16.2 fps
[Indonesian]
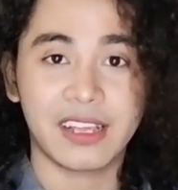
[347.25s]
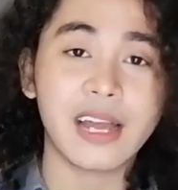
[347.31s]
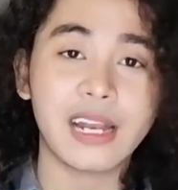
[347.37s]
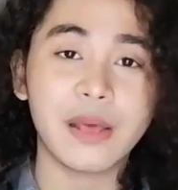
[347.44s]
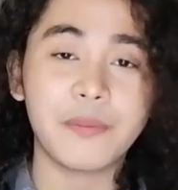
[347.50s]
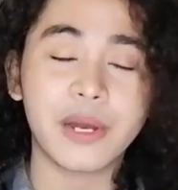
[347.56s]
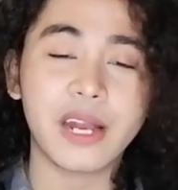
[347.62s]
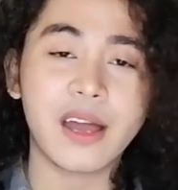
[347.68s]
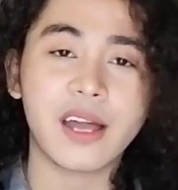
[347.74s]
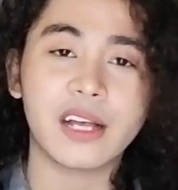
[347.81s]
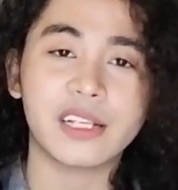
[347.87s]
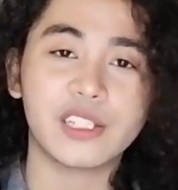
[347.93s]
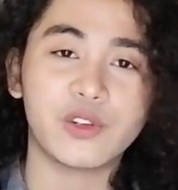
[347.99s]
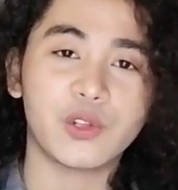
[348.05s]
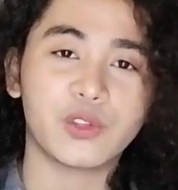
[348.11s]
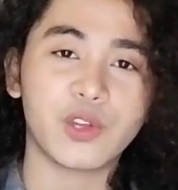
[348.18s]
Kalian pernah
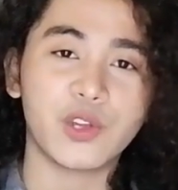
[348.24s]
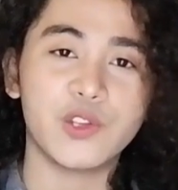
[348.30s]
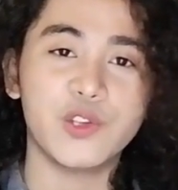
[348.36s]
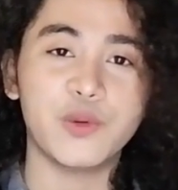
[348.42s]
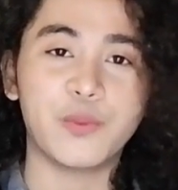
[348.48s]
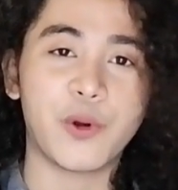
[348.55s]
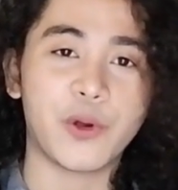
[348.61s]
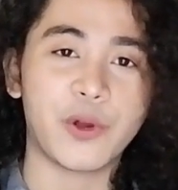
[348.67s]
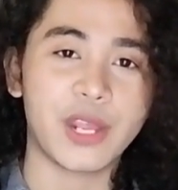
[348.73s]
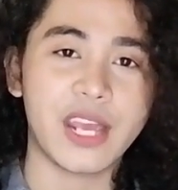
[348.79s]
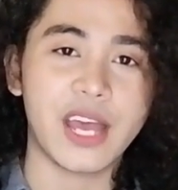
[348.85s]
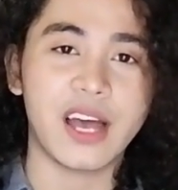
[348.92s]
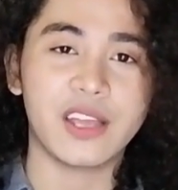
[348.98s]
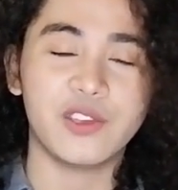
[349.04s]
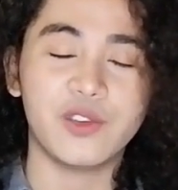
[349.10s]
nggak sih nonton Euphoria?